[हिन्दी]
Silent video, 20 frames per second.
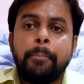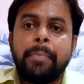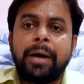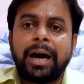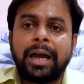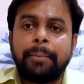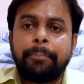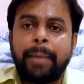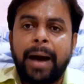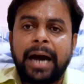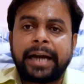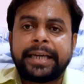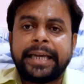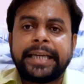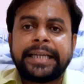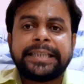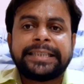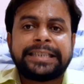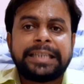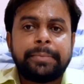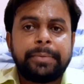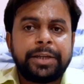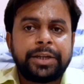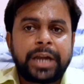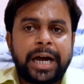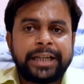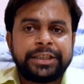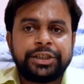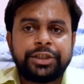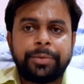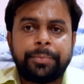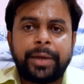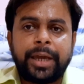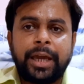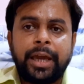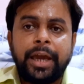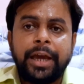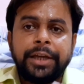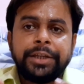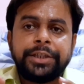मगर बाकी किसी भी राज्य में